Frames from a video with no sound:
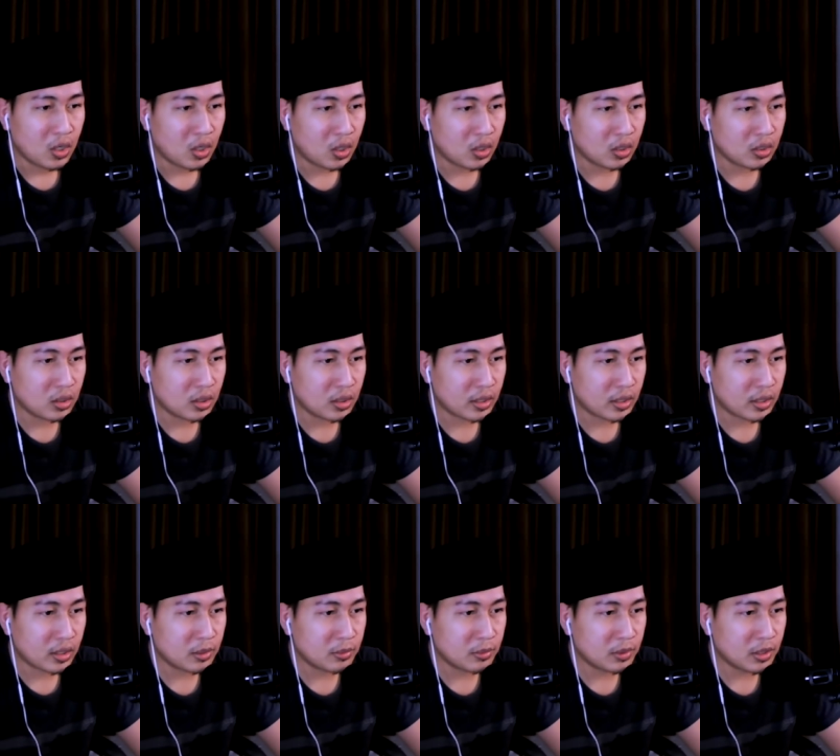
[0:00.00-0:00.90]
Allah
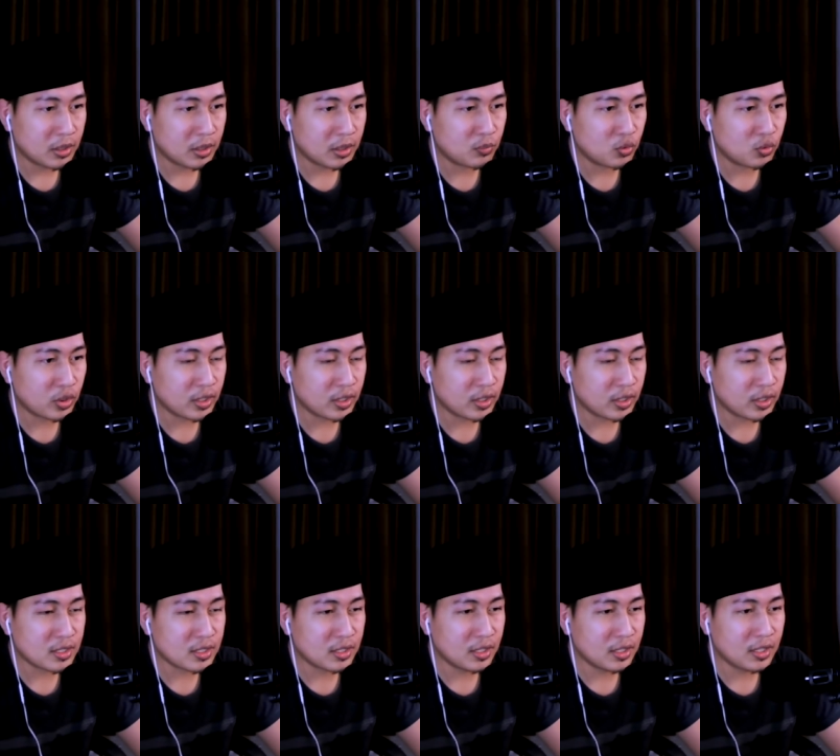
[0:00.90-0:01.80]
kirim ini ada bukit di
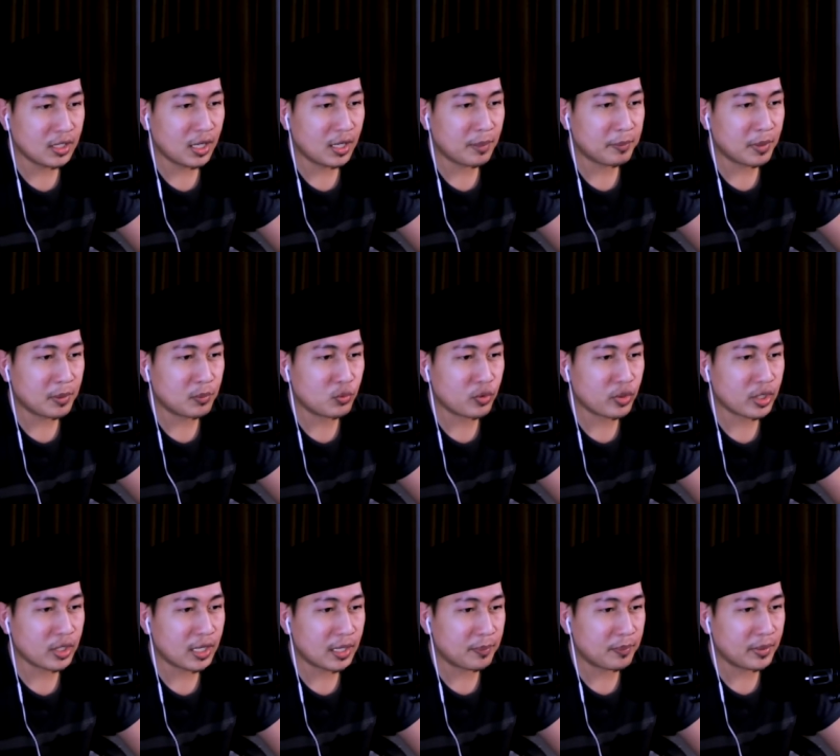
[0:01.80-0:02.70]
sini ini apa
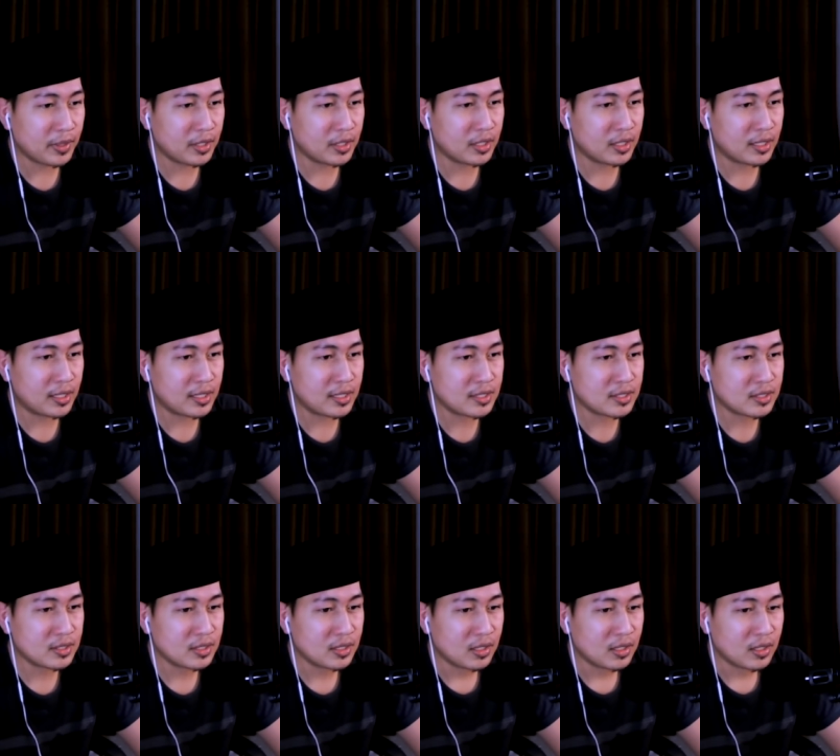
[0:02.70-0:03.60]
bukit apa ini guys